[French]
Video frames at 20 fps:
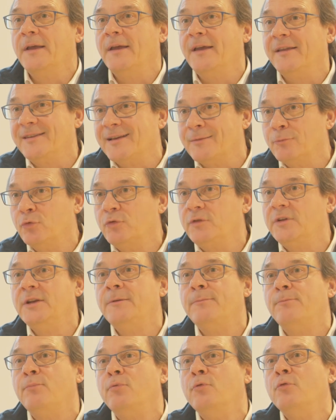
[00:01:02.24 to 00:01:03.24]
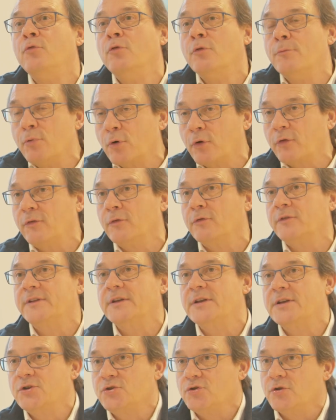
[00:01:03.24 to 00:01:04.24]
est abouti, plus le
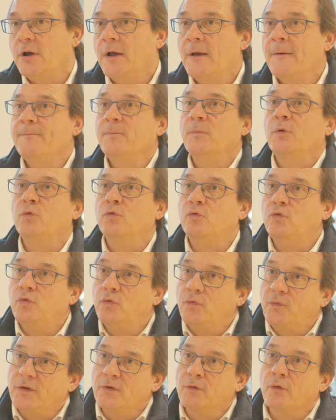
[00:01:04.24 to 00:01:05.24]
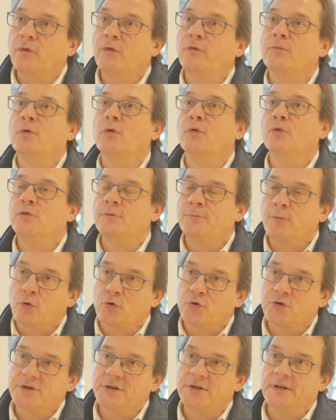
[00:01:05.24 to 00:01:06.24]
pourcentage du financement du
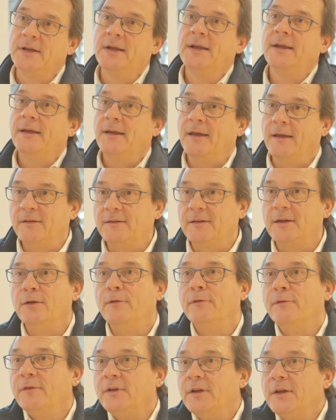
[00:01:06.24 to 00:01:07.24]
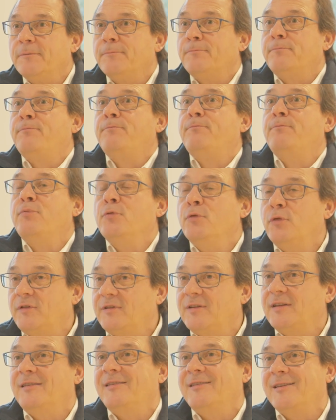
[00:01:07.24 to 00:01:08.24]
projet est élevé, plus
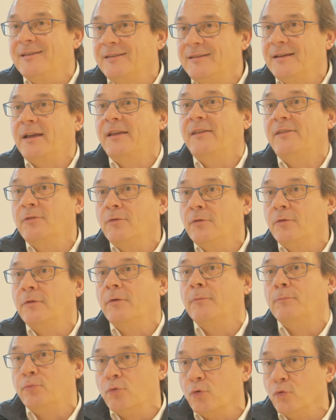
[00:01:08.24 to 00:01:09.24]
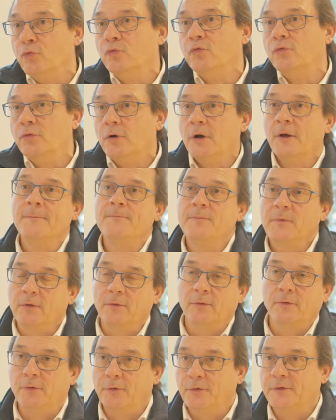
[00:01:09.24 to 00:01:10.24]
c'est intéressant pour nous
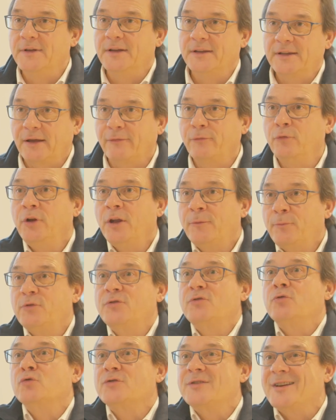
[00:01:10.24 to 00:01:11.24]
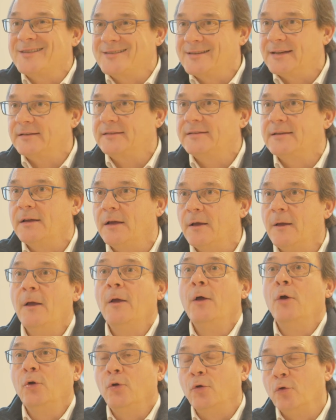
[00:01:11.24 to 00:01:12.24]
euh, d'intervenir puisqu'on sera certain
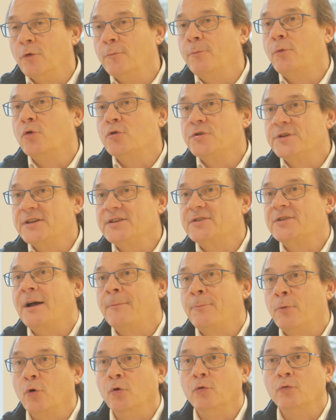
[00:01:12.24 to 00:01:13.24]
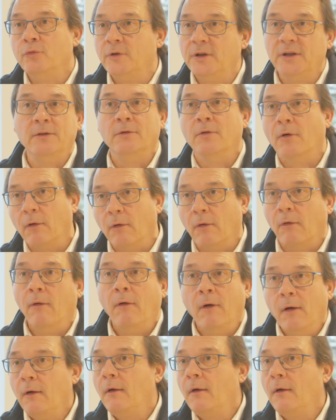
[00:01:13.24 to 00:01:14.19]
que le projet sera produit dans,